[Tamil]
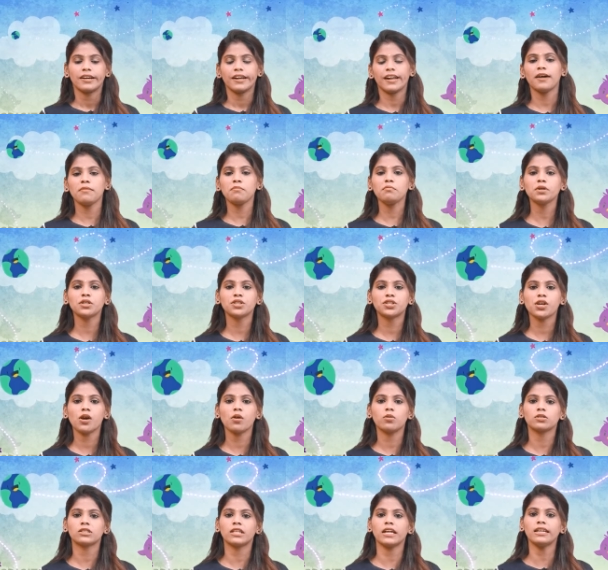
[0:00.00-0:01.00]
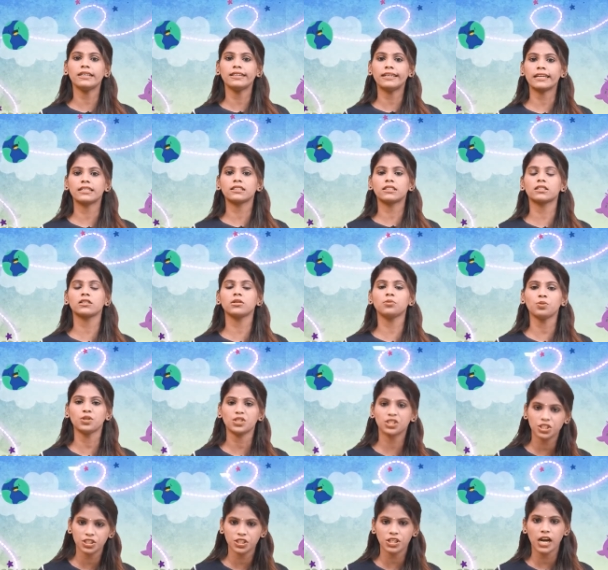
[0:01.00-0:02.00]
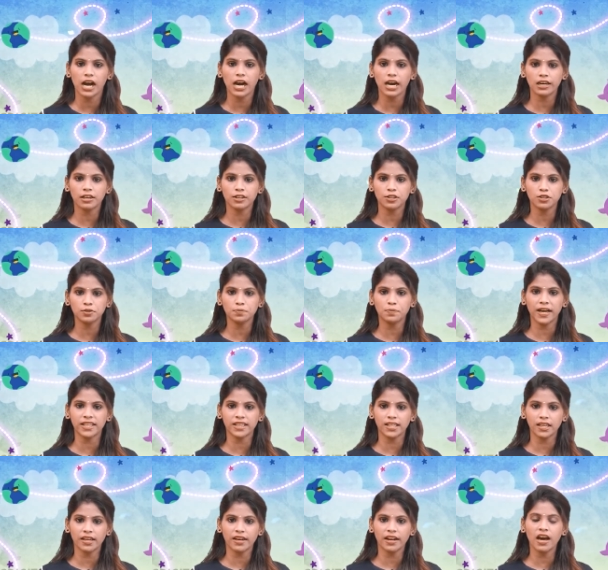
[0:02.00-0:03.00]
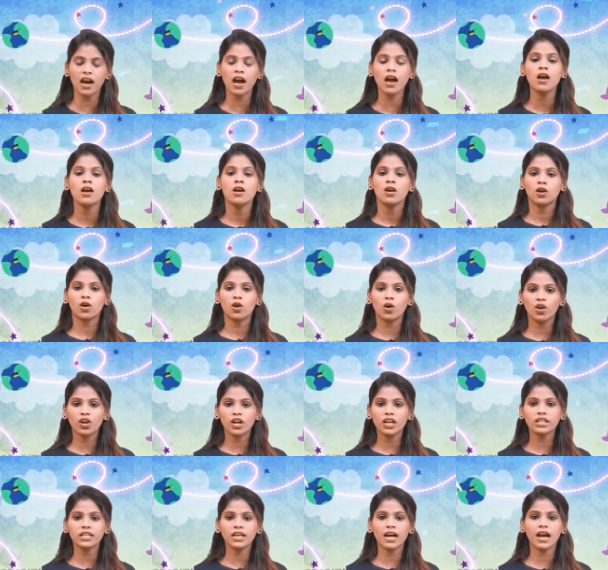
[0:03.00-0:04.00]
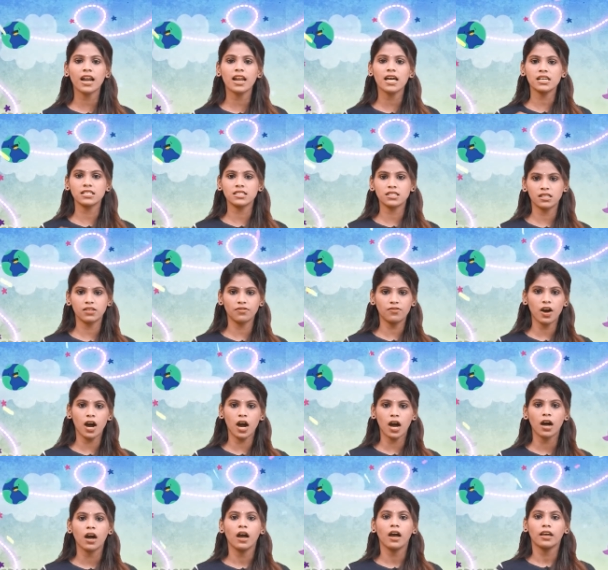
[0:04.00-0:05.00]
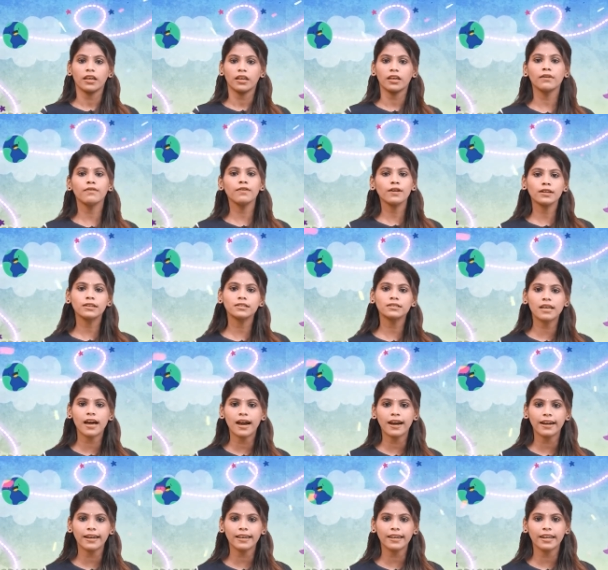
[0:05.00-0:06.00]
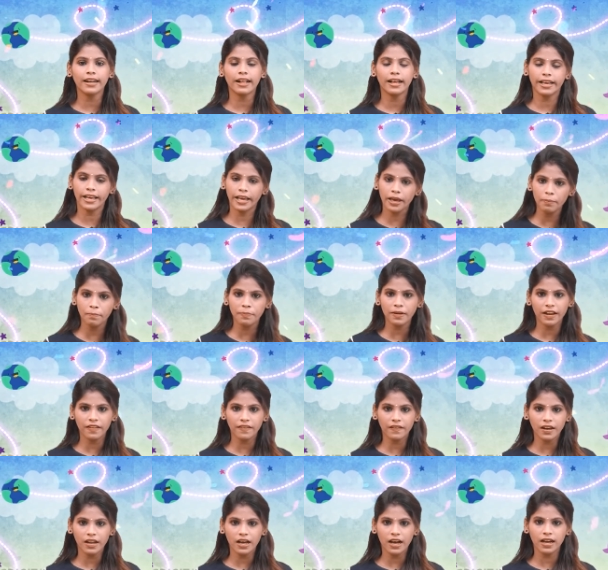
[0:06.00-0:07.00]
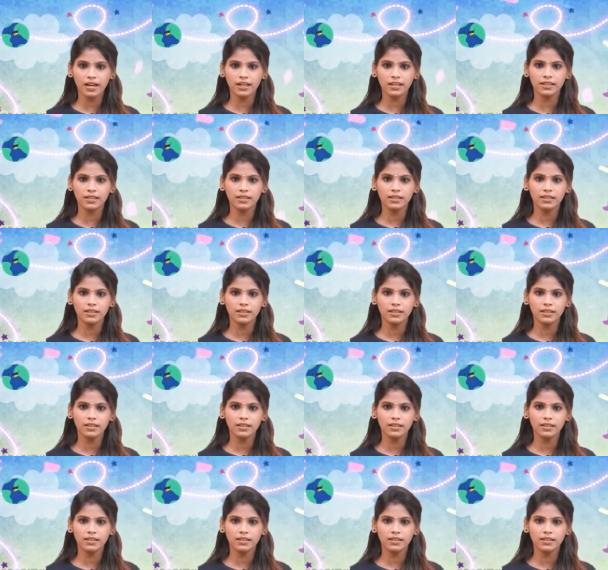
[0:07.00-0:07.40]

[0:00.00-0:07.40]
நம்ம ஷோவோட நெக்ஸ்ட் விஷ் யாருக்குன்னு பாத்தீங்கன்னா கொரட்டாலா சிவா இவருக்கு தாங்க இன்னைக்கு பிறந்த நாள்